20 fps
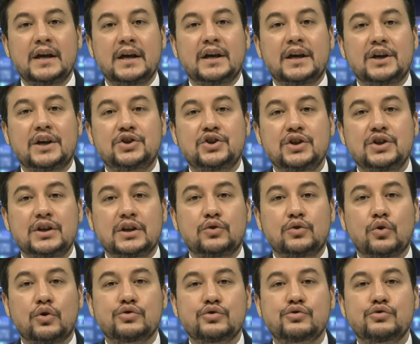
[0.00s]
eşini
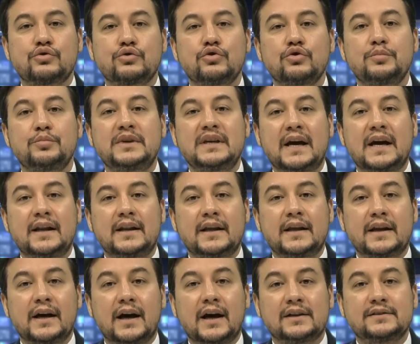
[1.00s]
dostunu bir
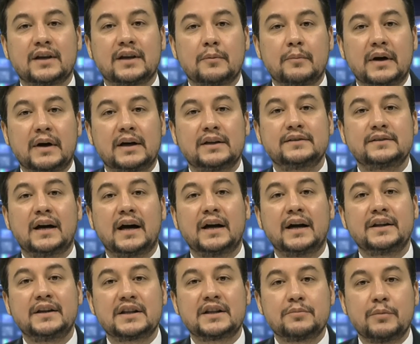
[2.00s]
yerlere atama
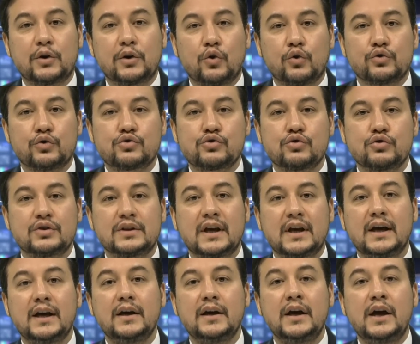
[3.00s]
tayin etme
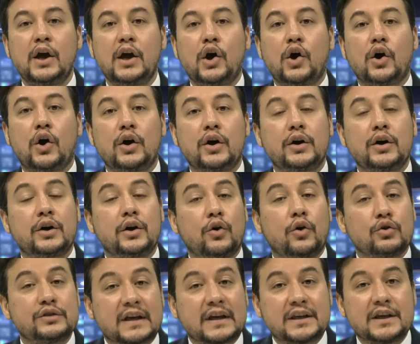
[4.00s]
konusunda e,
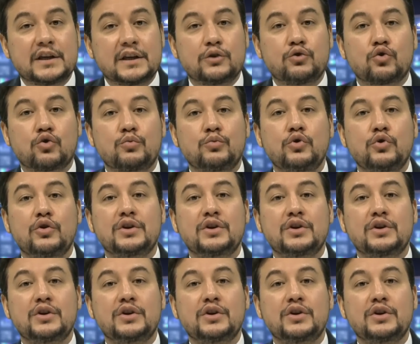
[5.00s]
o da geri durmuyor.